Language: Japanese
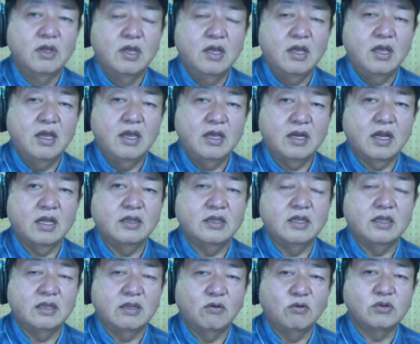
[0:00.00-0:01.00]
選んで
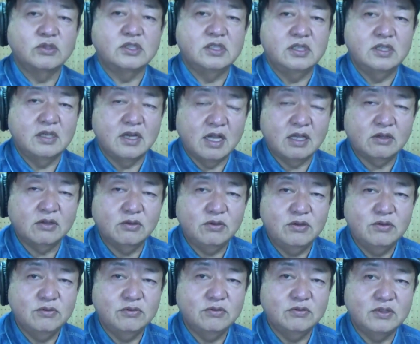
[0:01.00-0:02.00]
いってほしいなと
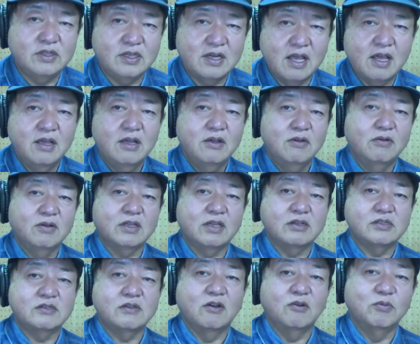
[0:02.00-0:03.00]
いうふうにね、
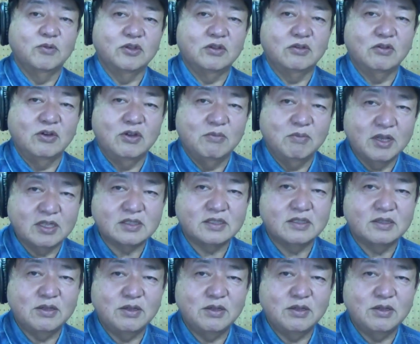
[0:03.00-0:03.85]
私は思っております。